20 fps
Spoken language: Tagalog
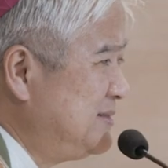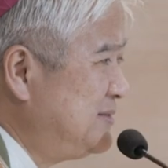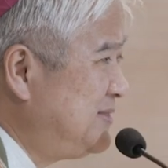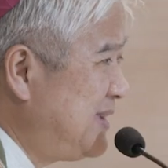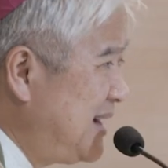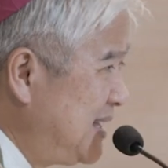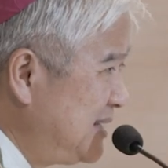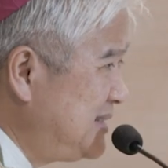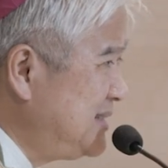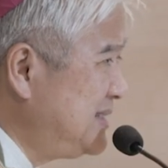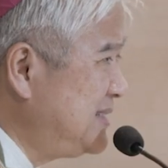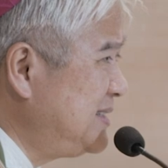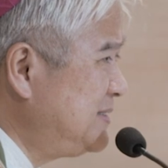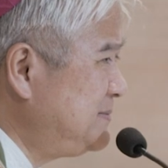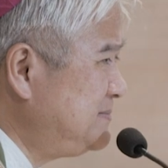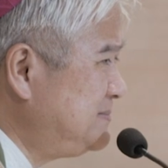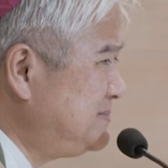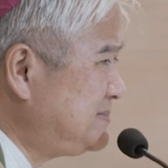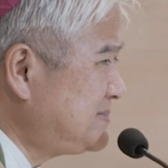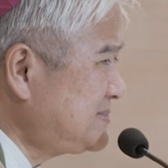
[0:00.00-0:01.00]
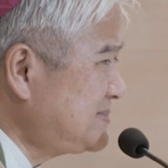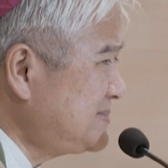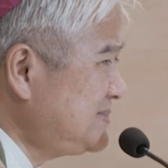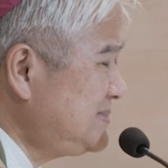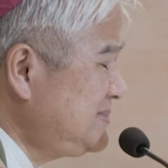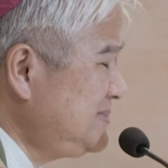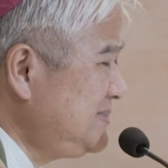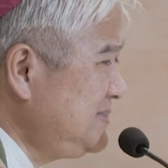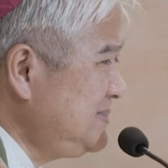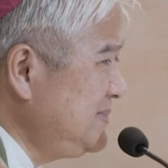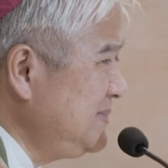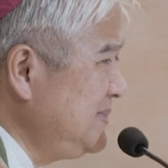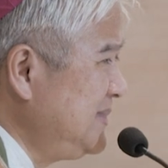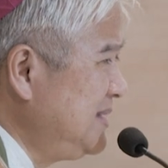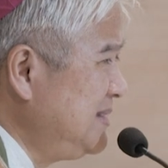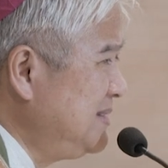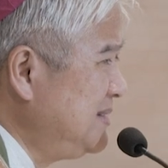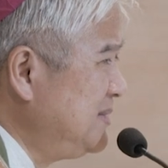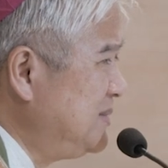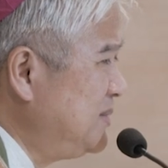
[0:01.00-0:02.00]
Father,
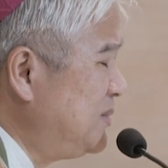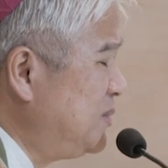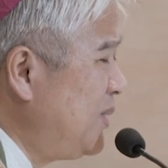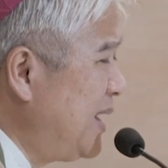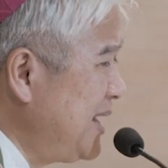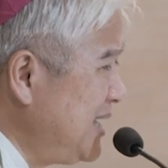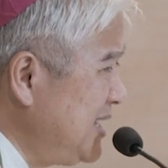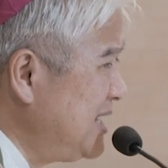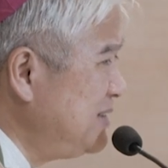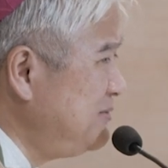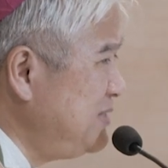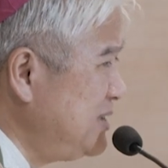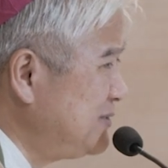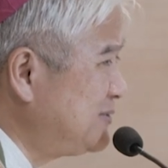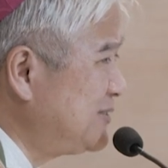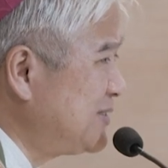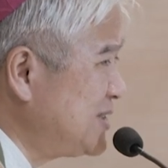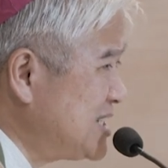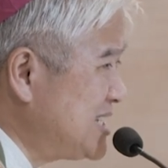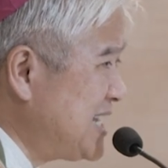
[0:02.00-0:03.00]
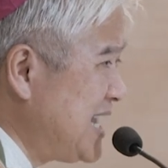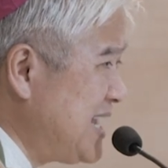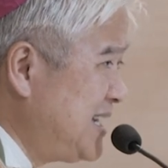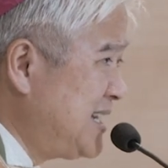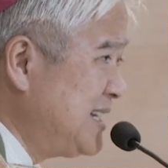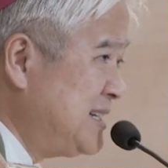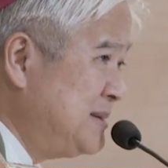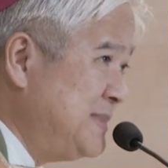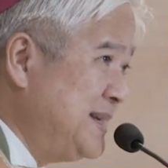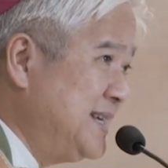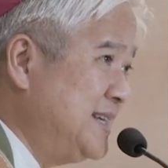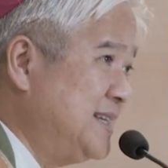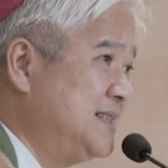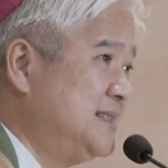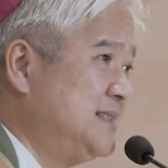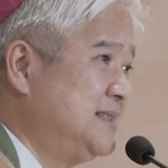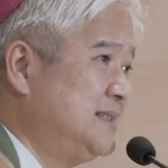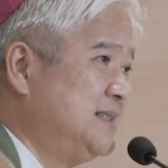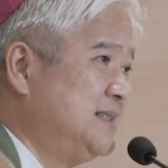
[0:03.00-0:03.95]
why have you forsaken me?